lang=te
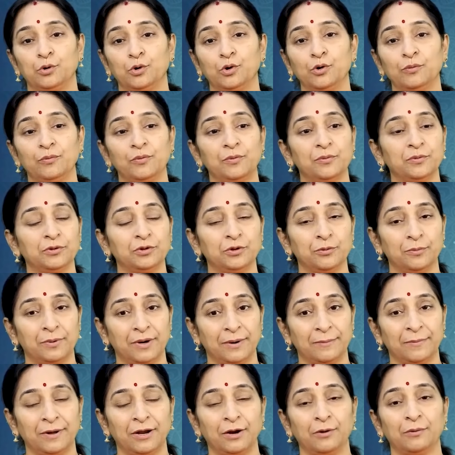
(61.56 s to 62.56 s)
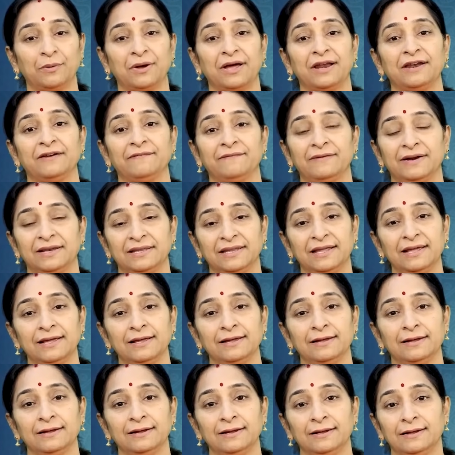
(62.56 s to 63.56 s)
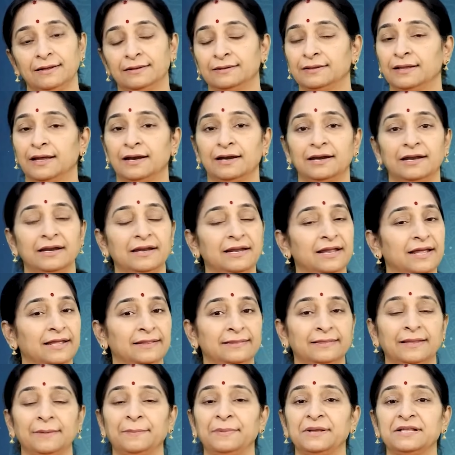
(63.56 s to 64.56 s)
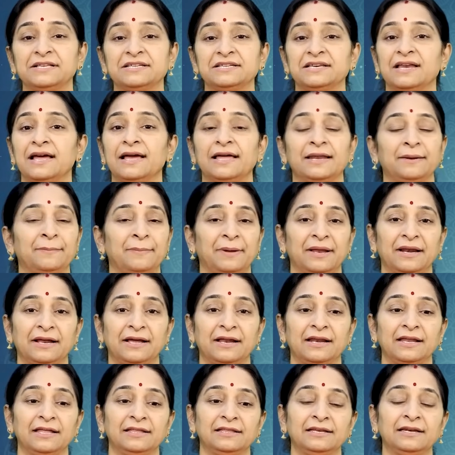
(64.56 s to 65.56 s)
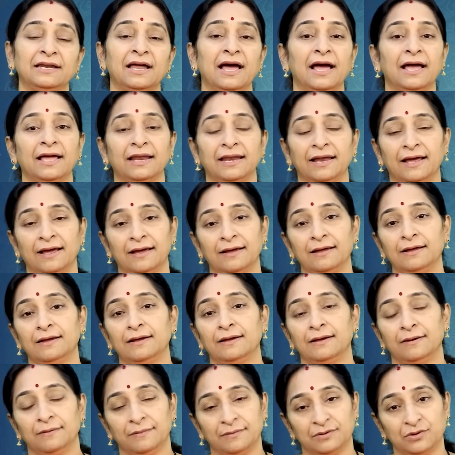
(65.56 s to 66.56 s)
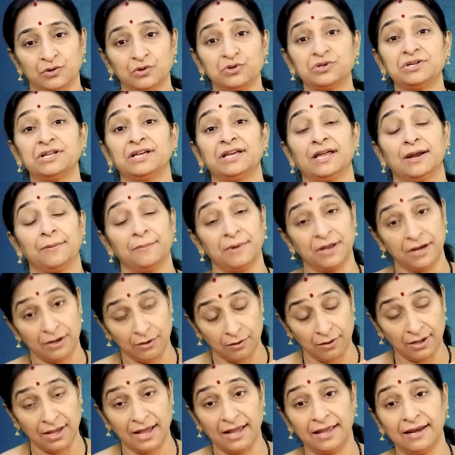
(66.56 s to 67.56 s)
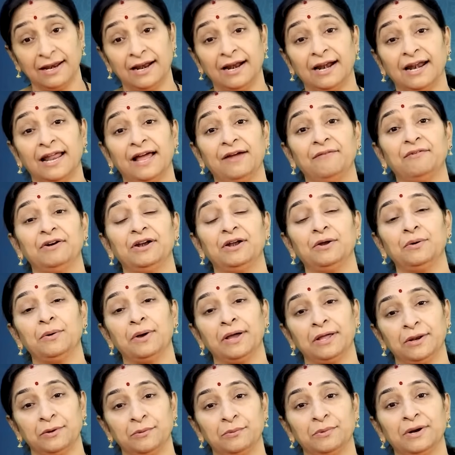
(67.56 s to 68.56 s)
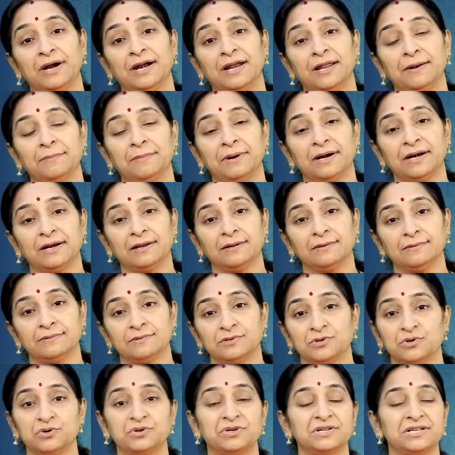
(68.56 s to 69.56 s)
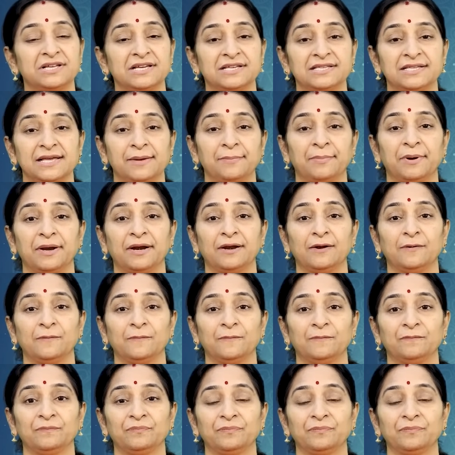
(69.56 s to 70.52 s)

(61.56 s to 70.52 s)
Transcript: భృగు ముందు బ్రహ్మలోకానికి వెళ్తే తండ్రిని ఎంత పిలిచినా ఆయన పలకలేదట ఆయన సృష్టి క్రమంలో ఆయన హడావిడిలో ఆయన ఉన్నాడనమాట సృష్టి చేసే పనిలో